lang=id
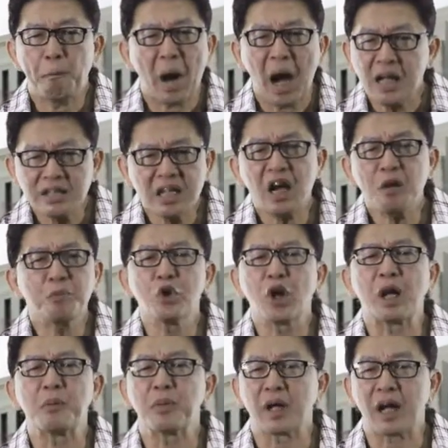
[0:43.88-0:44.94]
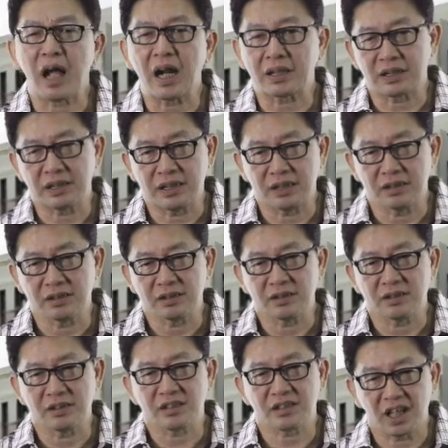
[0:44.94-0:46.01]
banyak bukan berarti
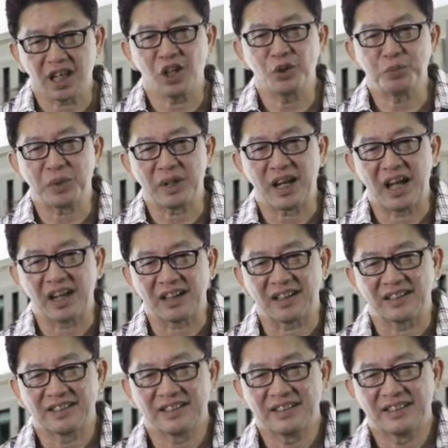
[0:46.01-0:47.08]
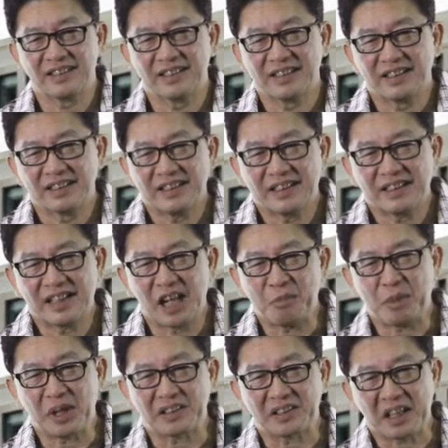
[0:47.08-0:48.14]
selalu benar.
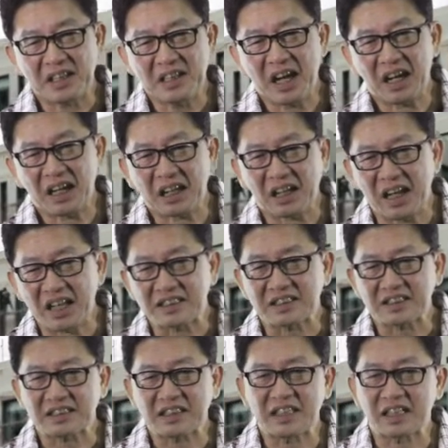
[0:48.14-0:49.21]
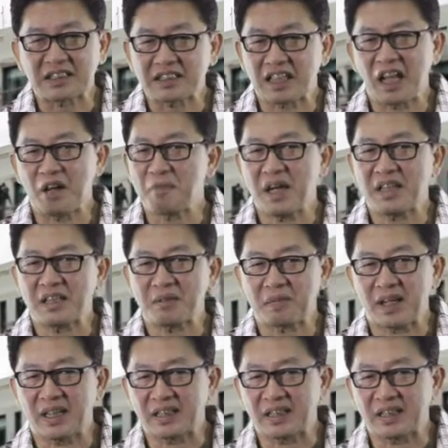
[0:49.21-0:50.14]
Dan berteriak keras tidak selamanya